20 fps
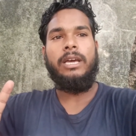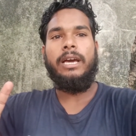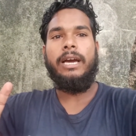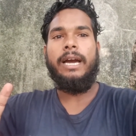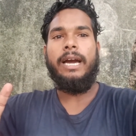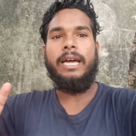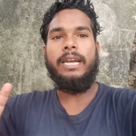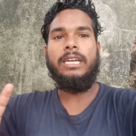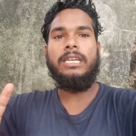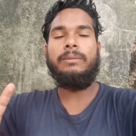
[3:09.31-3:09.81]

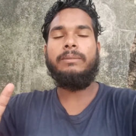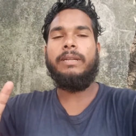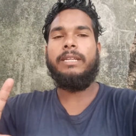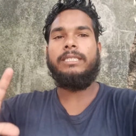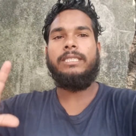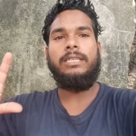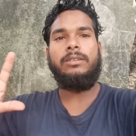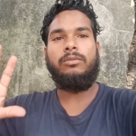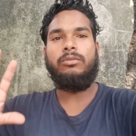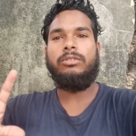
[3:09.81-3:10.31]
हार नहीं होना
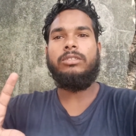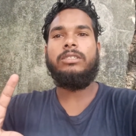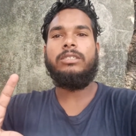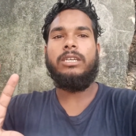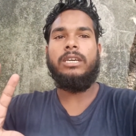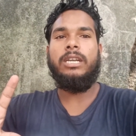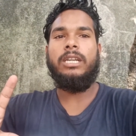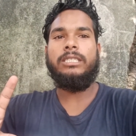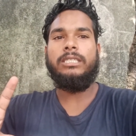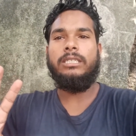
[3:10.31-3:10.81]
चाहिए कोशिश
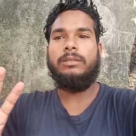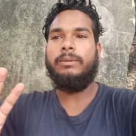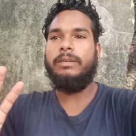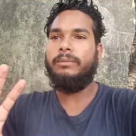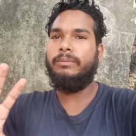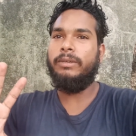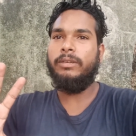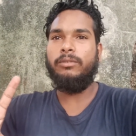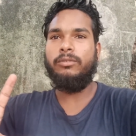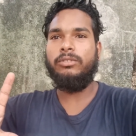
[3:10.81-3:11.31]
करना चाहिए भाई
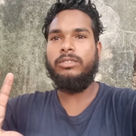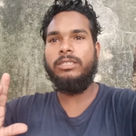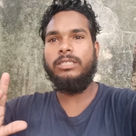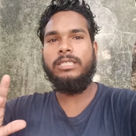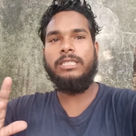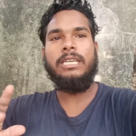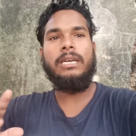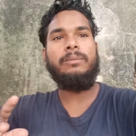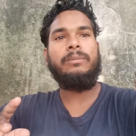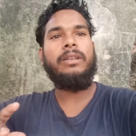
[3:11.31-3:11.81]
मैं कोशिश
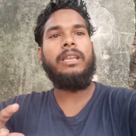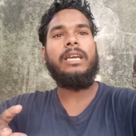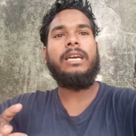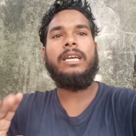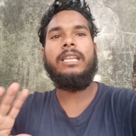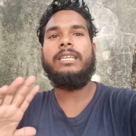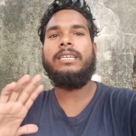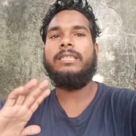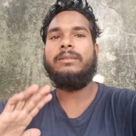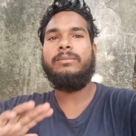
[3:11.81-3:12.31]
किया मिलने का
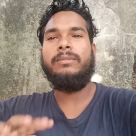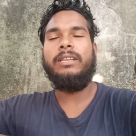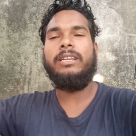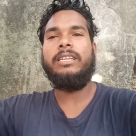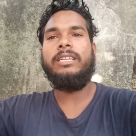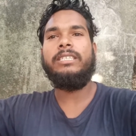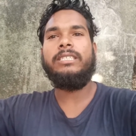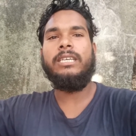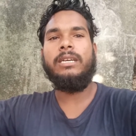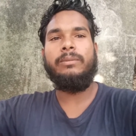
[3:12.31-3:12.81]
लेकिन मिलने
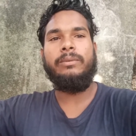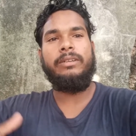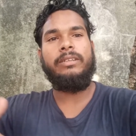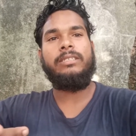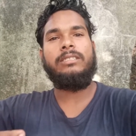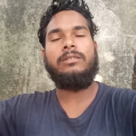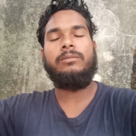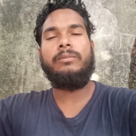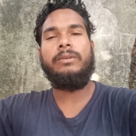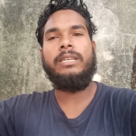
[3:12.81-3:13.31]
नहीं चाहिए मेरा
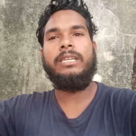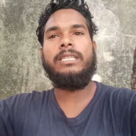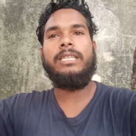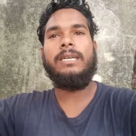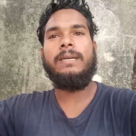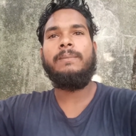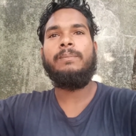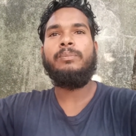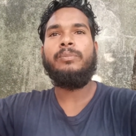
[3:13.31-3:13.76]
नसीब में नहीं था